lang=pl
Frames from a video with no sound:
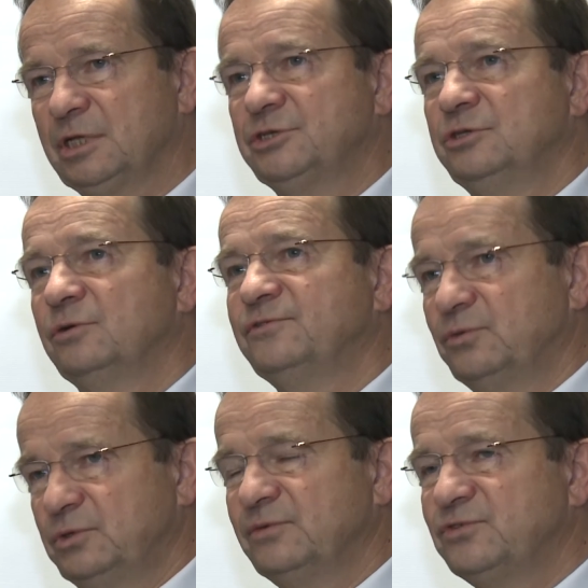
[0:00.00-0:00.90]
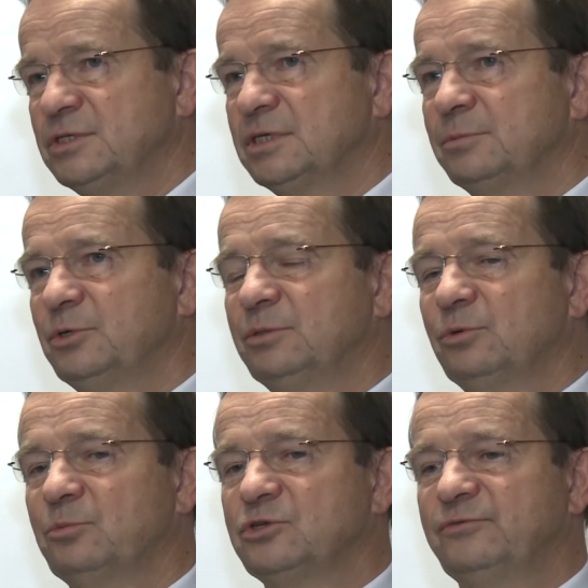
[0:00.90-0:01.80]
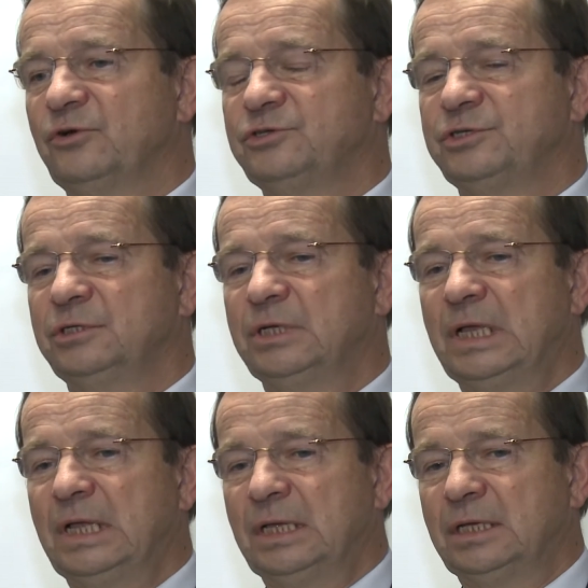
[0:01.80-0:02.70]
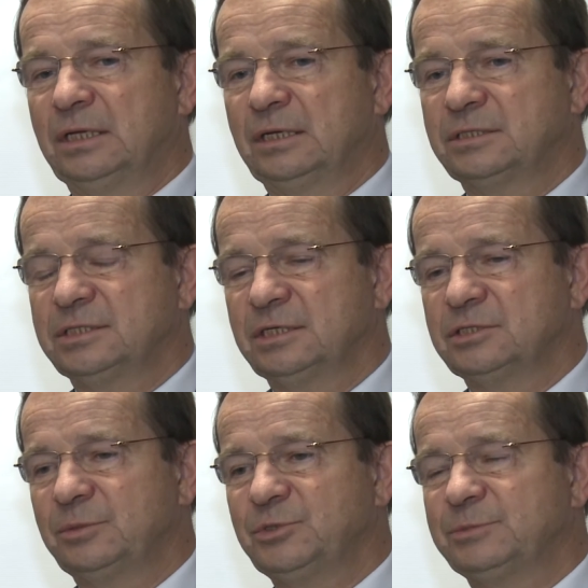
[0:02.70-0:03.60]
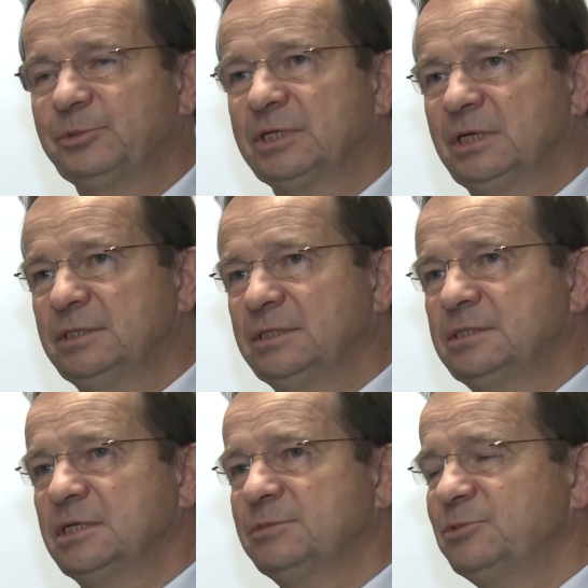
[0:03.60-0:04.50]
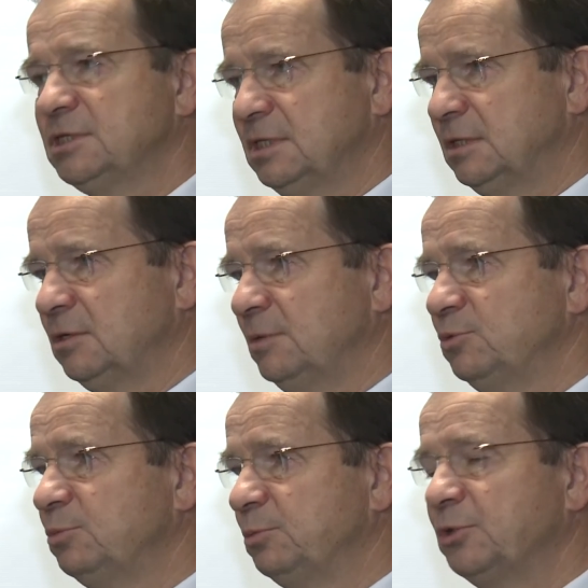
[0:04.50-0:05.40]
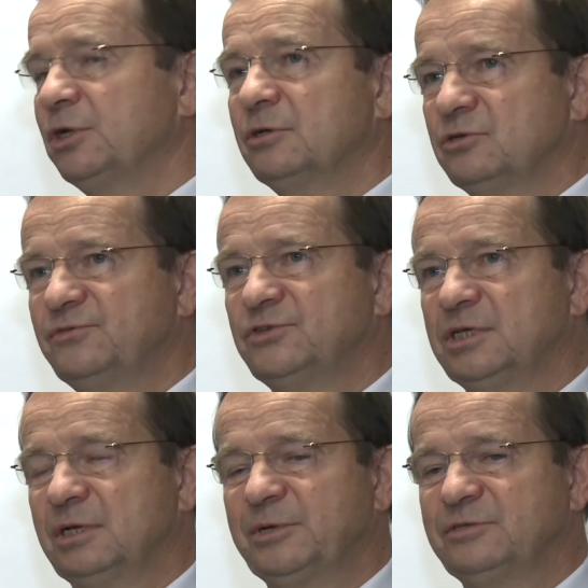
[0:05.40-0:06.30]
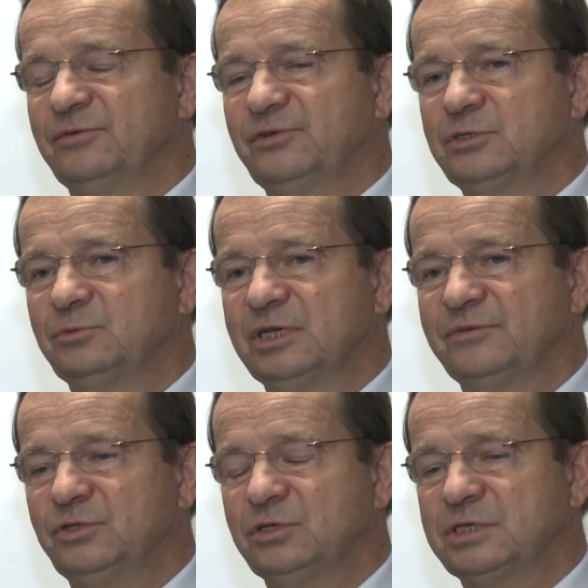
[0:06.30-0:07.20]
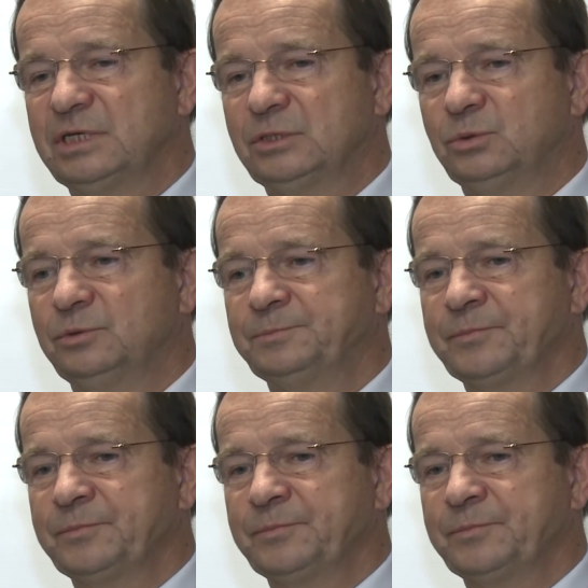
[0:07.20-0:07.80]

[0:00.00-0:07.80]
Znaczy nie odzwoniłem wszystkich, bo nie było możliwości. E, chcę zrobić spotkanie z naszymi senatorami, bo projekt oczywiście, jak Państwo wiedzą, trafi do Senatu.